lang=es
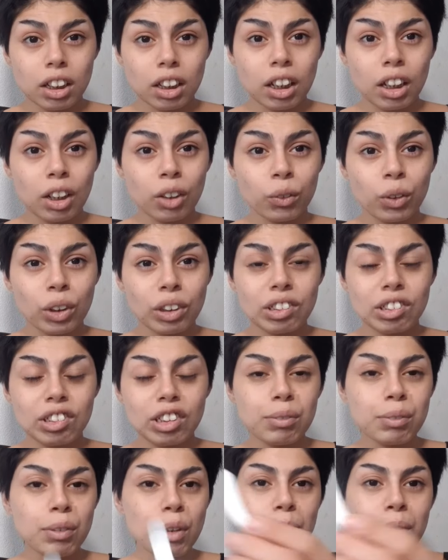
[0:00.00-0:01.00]
Algo así se
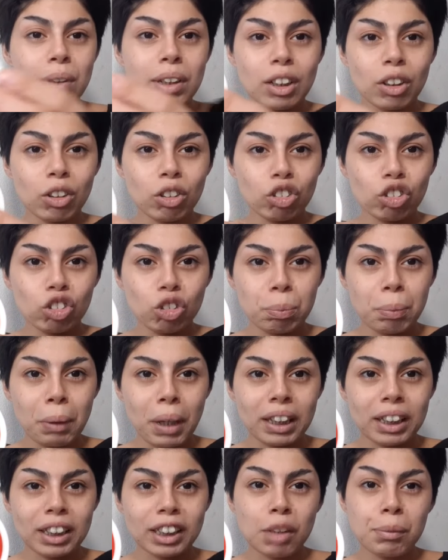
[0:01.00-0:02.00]
ve, viene con su
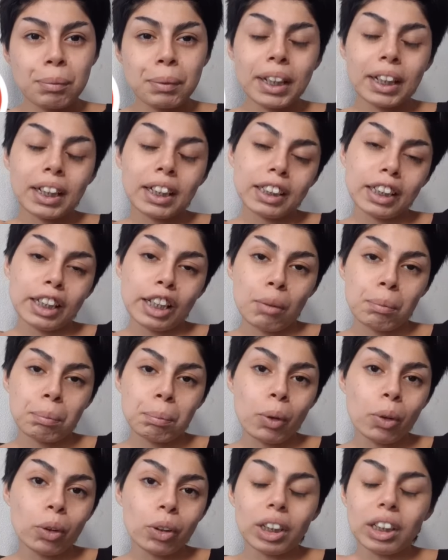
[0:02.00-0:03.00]
palita para que te la
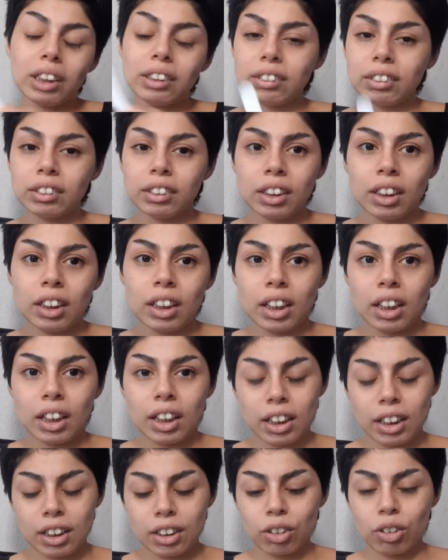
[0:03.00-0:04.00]
pongas.
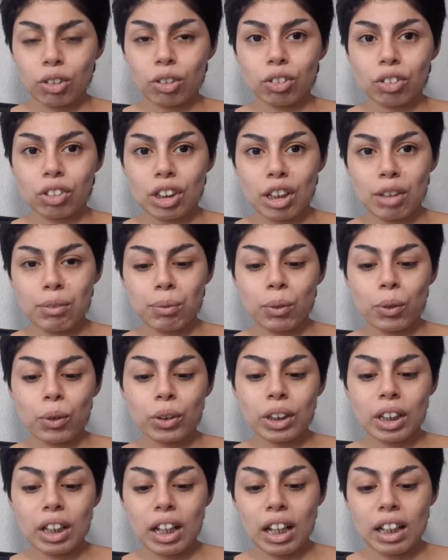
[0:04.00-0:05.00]
Entonces
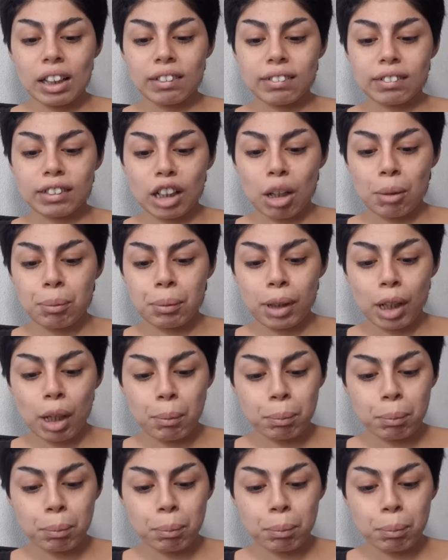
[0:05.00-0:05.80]
voy a la